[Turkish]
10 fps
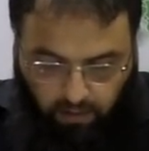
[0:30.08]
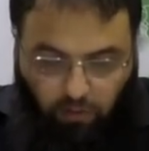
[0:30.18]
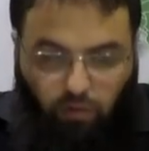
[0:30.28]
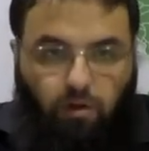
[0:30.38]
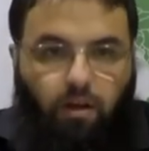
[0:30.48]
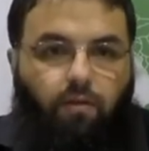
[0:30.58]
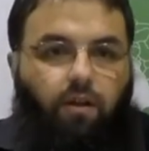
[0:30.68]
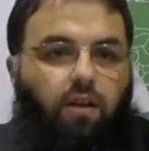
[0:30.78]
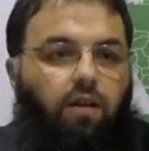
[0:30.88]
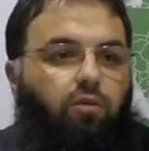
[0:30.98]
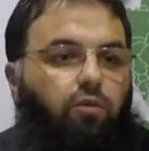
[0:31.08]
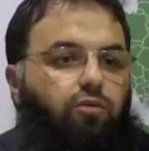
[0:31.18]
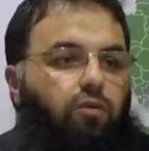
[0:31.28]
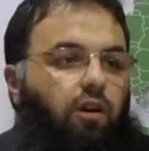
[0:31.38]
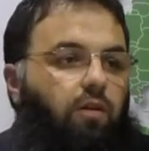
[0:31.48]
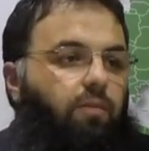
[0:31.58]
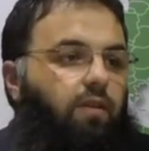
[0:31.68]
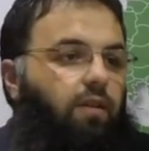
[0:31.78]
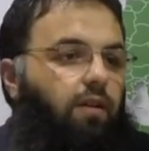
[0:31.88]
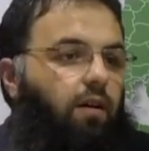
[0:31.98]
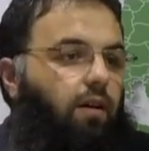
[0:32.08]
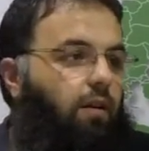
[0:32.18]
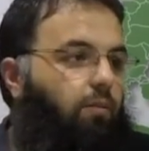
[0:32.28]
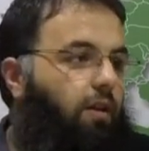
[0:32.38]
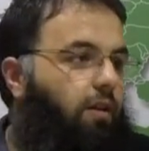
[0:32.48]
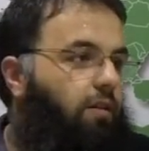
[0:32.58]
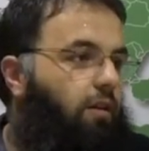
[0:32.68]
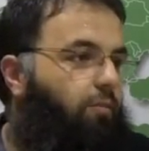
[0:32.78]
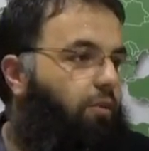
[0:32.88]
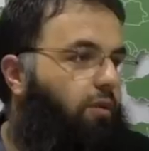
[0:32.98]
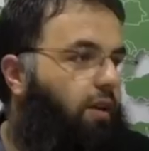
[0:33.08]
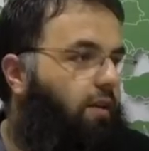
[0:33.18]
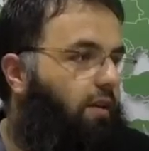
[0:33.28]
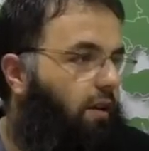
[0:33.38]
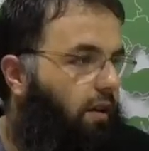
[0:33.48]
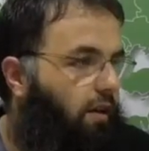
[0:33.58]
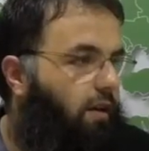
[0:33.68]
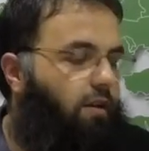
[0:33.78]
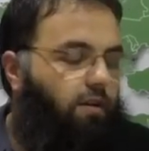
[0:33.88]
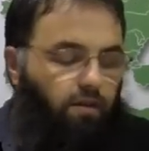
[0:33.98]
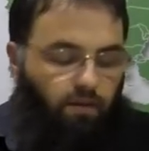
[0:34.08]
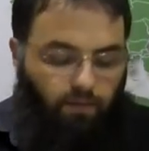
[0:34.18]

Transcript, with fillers: Gökler ve yer dolusu hamd alemlerin Rabbi olan Allah'adır.